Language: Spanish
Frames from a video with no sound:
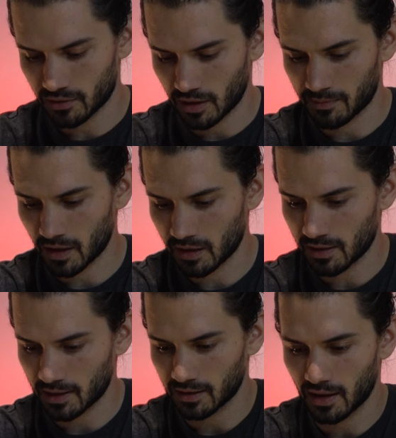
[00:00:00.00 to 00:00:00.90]
también,
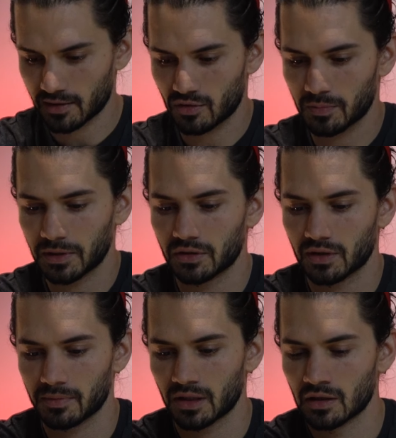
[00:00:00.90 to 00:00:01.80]
la tela de superior
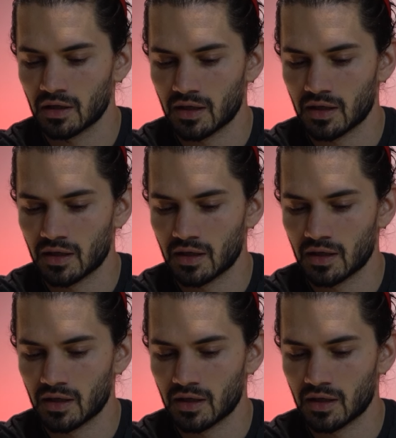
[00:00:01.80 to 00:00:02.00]
también.